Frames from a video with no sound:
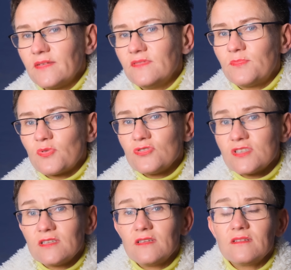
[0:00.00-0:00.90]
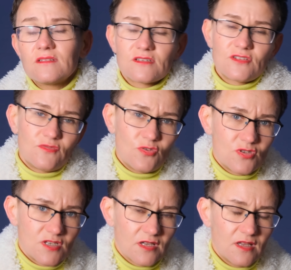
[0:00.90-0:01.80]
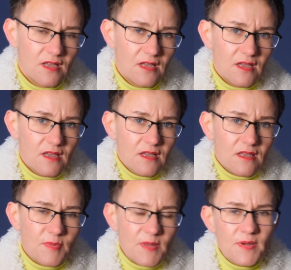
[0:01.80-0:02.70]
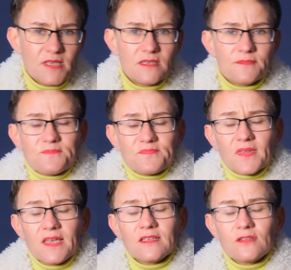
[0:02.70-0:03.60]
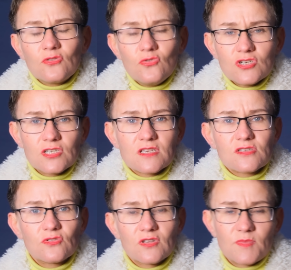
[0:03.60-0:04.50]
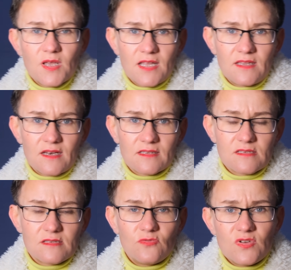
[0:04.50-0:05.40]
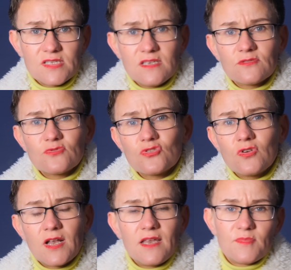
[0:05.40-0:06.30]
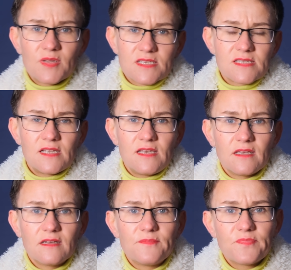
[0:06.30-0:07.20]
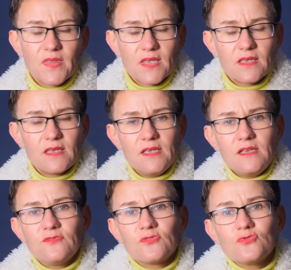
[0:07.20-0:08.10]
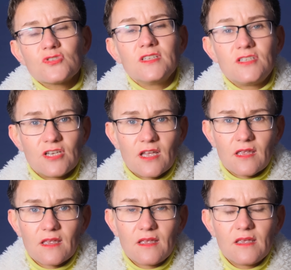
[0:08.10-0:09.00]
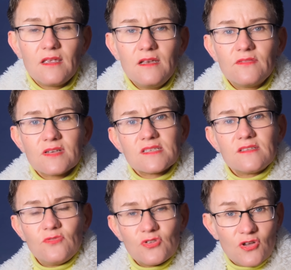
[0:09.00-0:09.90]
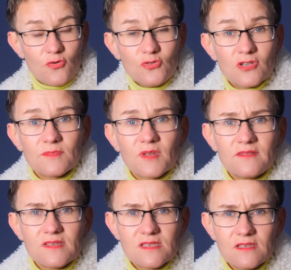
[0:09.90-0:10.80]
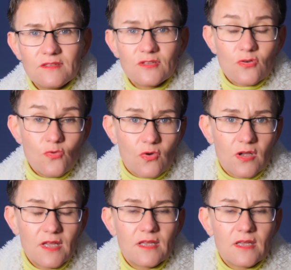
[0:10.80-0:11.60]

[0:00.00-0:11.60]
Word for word: Вы просто живете. И понимаете, это тоже достойно благодарности. У вас есть кусок хлеба на столе, или вкусный чай, или вас сегодня утром навестил друг.